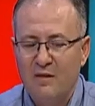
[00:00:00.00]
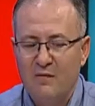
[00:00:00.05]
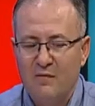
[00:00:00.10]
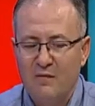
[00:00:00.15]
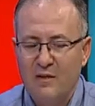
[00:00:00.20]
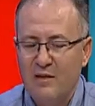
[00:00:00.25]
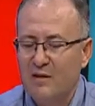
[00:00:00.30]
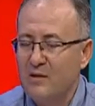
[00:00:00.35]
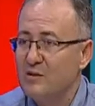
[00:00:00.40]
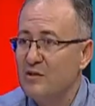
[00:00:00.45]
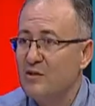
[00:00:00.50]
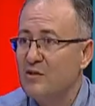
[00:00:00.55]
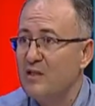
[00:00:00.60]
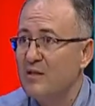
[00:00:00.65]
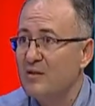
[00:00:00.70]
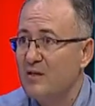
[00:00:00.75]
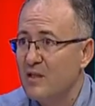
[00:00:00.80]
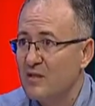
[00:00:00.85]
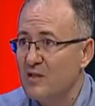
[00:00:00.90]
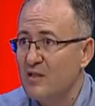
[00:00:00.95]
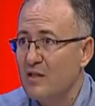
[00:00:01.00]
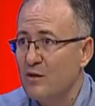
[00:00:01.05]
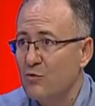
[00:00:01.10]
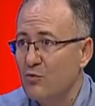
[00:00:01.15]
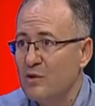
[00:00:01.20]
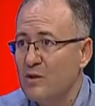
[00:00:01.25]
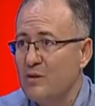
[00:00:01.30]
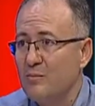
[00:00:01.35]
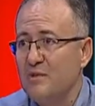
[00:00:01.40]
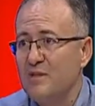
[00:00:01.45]
Veya işte dejenere
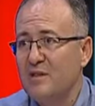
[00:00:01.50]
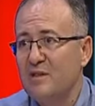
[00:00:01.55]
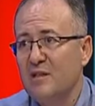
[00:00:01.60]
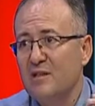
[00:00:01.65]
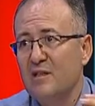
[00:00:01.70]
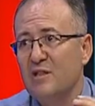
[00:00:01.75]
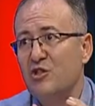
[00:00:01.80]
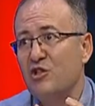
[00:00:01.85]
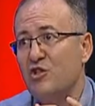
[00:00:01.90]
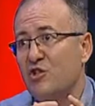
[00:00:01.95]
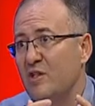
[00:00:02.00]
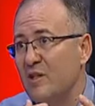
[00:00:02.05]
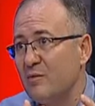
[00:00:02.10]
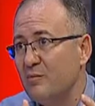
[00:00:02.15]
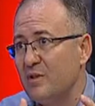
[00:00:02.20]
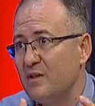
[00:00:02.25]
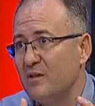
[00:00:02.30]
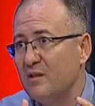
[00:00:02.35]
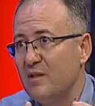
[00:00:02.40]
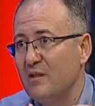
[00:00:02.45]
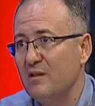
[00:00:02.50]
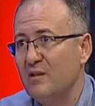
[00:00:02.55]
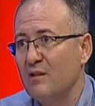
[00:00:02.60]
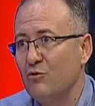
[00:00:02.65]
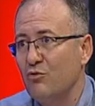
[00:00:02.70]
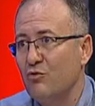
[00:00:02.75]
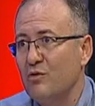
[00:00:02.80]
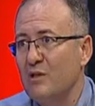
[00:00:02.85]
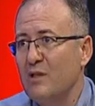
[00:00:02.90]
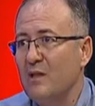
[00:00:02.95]
olabilir ya da şişebilir yerine
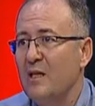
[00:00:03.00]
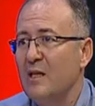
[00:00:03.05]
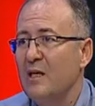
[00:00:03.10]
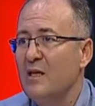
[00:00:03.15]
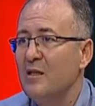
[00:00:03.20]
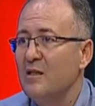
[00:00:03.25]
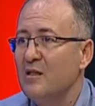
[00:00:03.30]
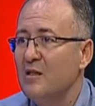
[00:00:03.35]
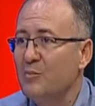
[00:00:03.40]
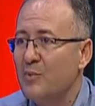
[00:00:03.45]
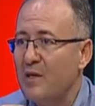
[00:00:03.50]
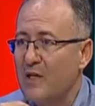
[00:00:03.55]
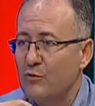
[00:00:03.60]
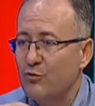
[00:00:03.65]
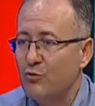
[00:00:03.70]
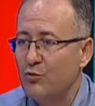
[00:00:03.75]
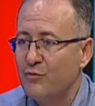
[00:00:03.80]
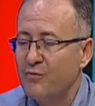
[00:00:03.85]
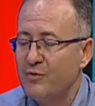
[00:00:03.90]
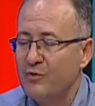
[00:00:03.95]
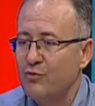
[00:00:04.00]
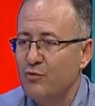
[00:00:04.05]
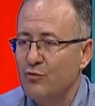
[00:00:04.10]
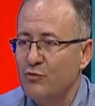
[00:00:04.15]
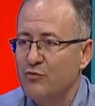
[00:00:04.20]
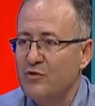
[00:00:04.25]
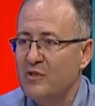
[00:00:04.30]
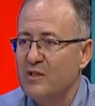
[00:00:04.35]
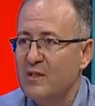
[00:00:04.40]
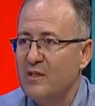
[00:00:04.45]
göre. Hipertrofi
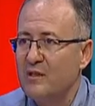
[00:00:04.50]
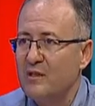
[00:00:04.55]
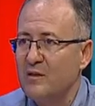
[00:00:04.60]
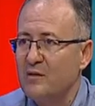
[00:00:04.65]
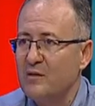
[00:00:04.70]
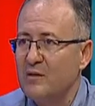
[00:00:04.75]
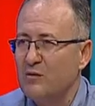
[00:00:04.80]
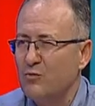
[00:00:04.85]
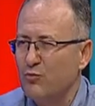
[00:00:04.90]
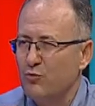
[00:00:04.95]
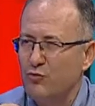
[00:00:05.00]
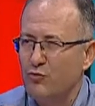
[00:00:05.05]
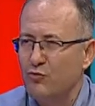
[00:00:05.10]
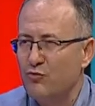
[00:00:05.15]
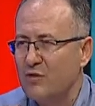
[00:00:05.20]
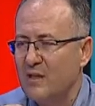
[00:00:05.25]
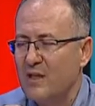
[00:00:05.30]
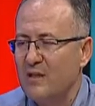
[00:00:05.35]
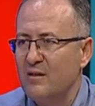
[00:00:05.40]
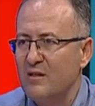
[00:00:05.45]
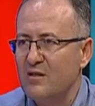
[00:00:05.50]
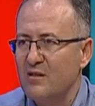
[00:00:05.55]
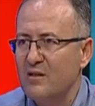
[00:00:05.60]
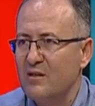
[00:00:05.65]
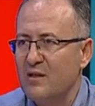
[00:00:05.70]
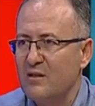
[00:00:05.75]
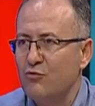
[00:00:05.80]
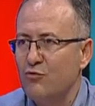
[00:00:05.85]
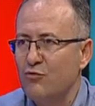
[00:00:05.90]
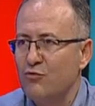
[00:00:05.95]
diyoruz. işte e, uzun süren
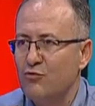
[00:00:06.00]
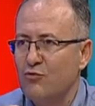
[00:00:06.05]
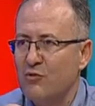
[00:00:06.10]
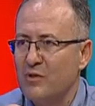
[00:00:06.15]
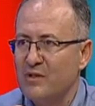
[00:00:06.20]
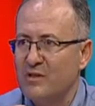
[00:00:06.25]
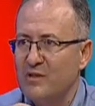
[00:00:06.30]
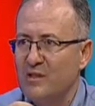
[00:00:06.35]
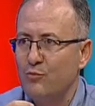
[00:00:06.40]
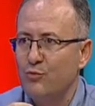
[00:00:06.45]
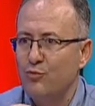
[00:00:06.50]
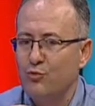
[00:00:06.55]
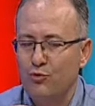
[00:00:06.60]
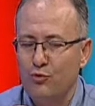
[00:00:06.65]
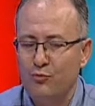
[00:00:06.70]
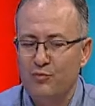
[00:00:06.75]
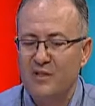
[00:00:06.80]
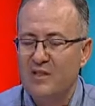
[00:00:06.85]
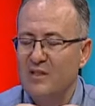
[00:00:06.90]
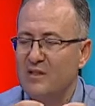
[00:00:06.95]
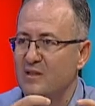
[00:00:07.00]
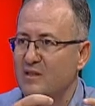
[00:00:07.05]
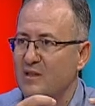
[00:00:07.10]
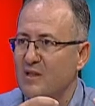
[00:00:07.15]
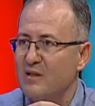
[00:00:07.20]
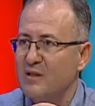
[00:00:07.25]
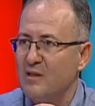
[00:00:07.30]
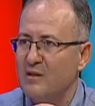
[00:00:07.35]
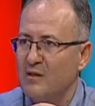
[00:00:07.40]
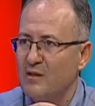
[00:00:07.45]
dejenerasyon sonrasında büyüyüp sinir
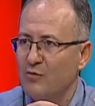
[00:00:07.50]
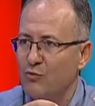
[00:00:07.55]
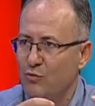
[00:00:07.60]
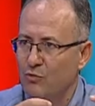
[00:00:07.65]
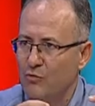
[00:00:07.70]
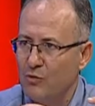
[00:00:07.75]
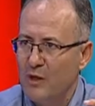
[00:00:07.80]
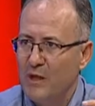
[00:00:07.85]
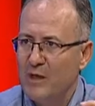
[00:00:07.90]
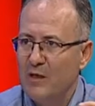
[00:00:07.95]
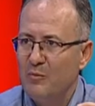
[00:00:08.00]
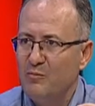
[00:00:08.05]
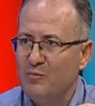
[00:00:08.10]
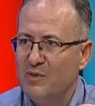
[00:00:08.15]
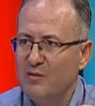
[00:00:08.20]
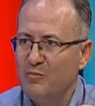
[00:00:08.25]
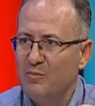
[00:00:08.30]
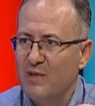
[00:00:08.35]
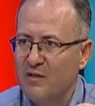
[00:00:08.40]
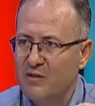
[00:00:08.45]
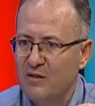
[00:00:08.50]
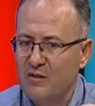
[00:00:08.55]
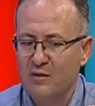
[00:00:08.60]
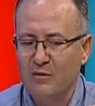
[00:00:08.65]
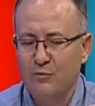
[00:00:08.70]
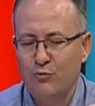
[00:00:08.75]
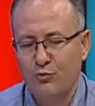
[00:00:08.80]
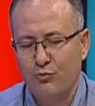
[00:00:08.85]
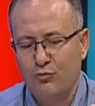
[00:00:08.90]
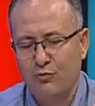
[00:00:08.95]
kanalına doğru bir baskı
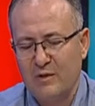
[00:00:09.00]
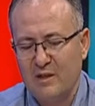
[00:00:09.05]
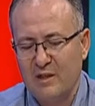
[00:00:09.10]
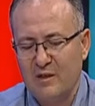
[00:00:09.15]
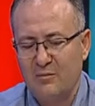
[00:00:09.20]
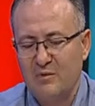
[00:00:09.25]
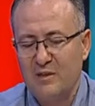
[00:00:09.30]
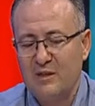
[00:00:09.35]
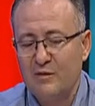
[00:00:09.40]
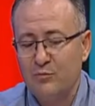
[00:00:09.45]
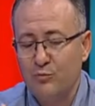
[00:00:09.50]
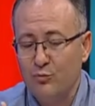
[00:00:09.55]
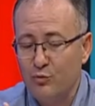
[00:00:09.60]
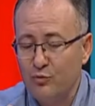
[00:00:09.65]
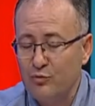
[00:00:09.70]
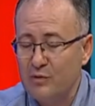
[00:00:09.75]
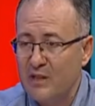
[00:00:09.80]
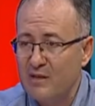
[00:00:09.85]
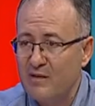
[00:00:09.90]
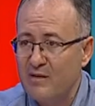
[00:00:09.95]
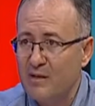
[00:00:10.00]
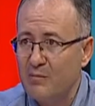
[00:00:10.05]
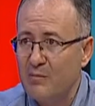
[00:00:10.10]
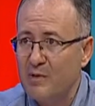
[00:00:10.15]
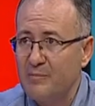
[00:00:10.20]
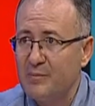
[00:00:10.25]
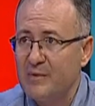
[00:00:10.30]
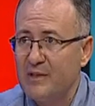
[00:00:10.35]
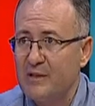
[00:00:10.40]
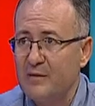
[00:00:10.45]
uygulayabilir. Bunlar
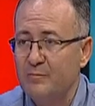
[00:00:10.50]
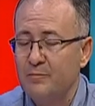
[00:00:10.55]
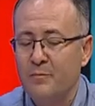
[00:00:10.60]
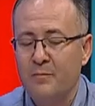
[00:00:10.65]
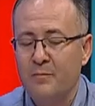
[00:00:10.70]
sebeptir.